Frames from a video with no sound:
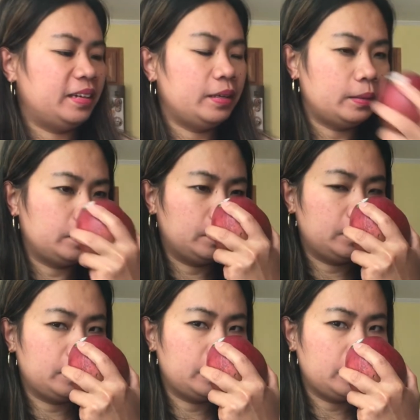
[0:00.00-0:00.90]
Yan.
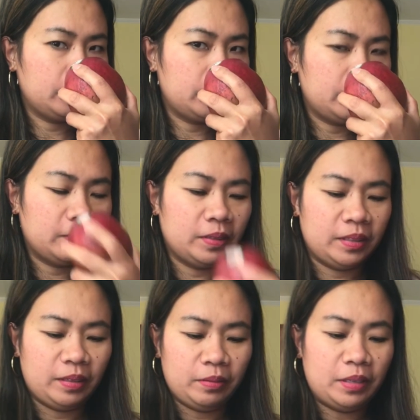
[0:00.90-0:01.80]

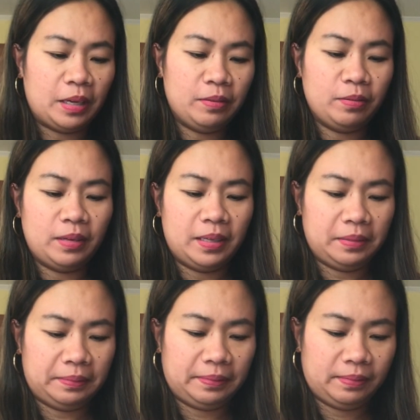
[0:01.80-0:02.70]
Naku, nahinog na.
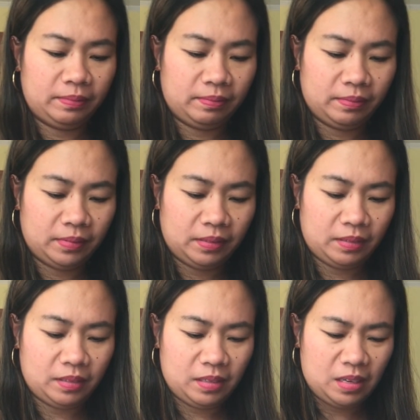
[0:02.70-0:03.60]

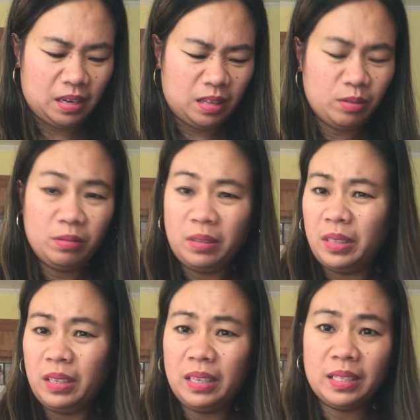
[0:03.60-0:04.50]
Hindi, ko,
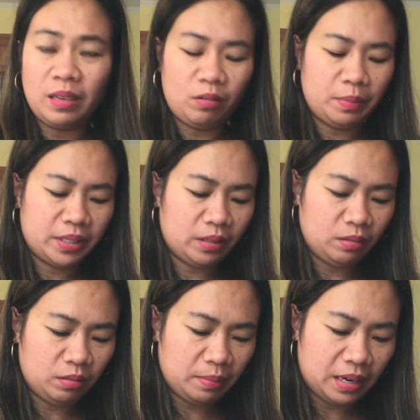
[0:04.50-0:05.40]
hindi kasi ako
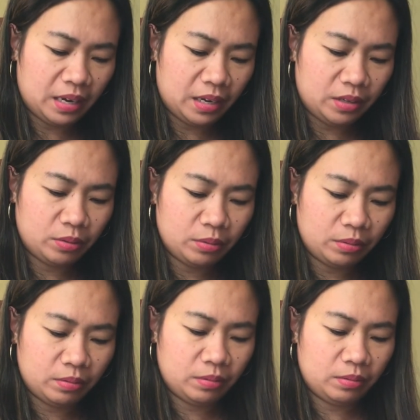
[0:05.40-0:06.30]
masyadong kumakain yung,
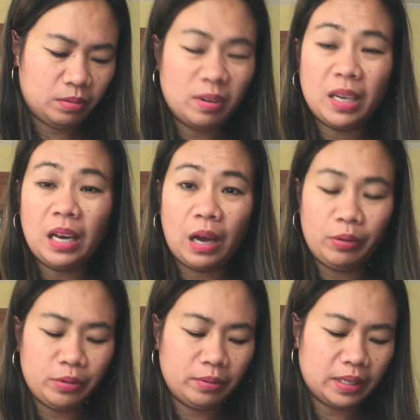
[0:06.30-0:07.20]
yung hilaw,
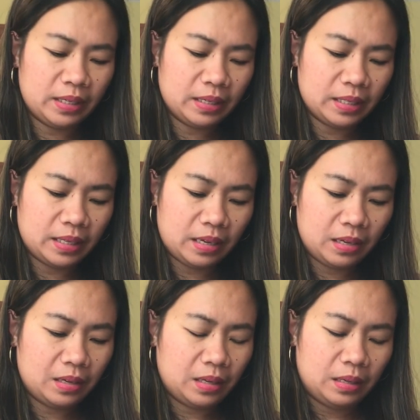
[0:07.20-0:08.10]
yung green kasi
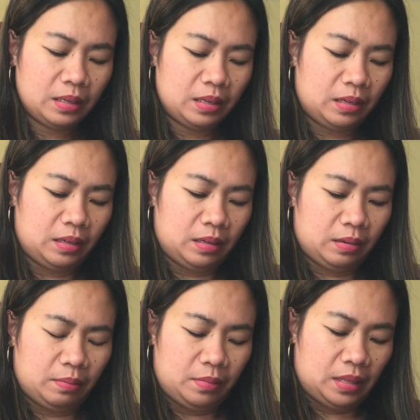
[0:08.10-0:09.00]

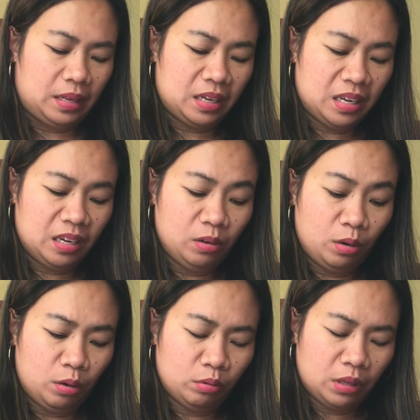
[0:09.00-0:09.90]
nangingilo
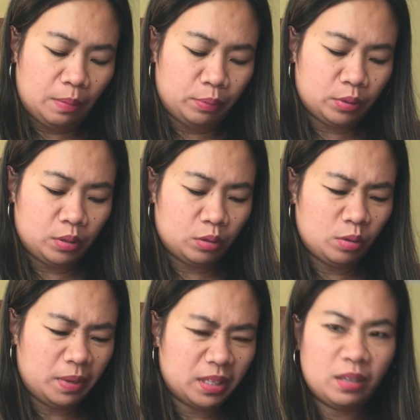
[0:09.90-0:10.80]
ako tapos
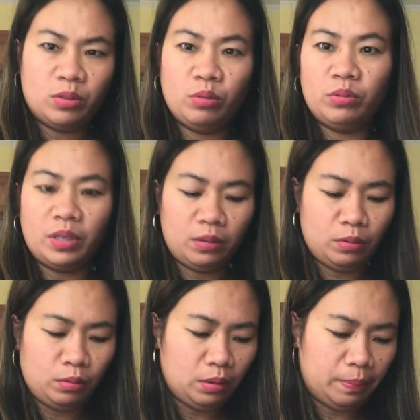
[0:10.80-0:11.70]
sumasakit yung tiyan
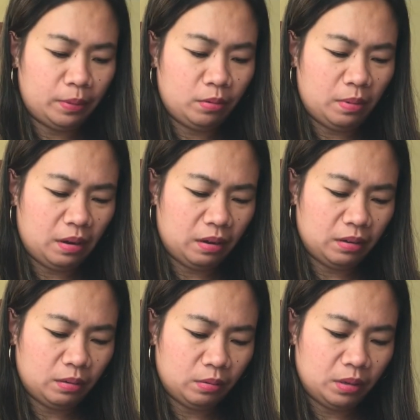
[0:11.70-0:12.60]
ko kapag kumakain
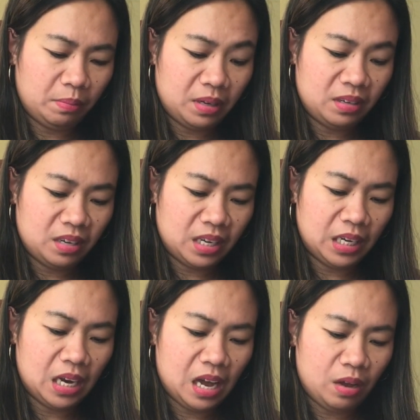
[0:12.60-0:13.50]
ako ng manggang
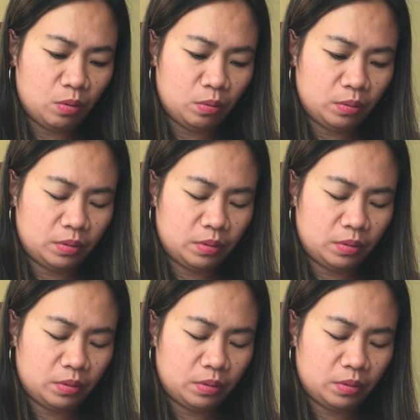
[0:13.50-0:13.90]
hilaw.